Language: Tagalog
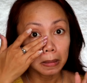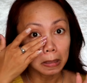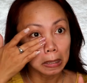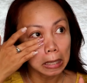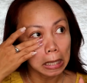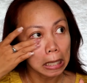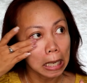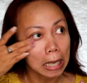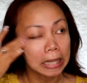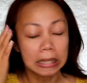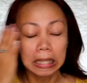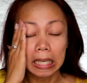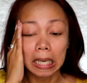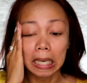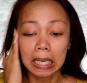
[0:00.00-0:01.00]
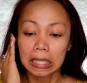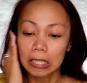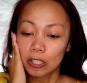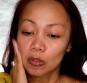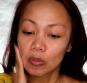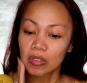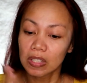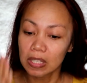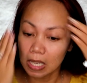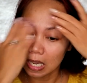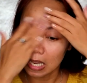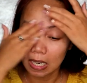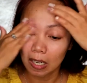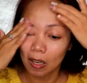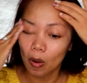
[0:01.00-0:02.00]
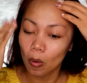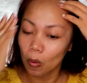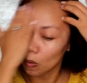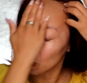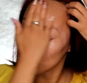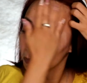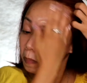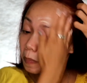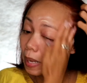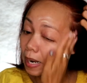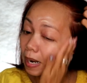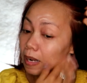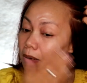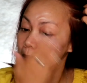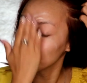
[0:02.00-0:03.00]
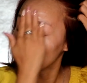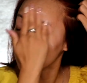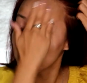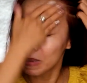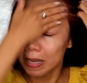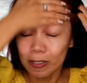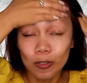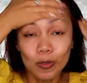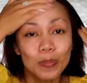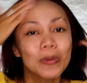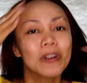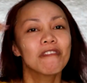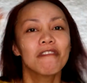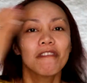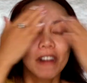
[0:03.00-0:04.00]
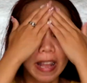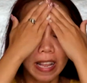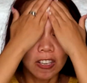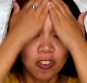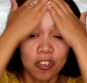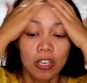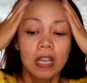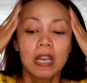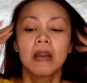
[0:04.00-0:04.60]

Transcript: Naglalighten agad yung skin ko. Parang, para bang super fresh.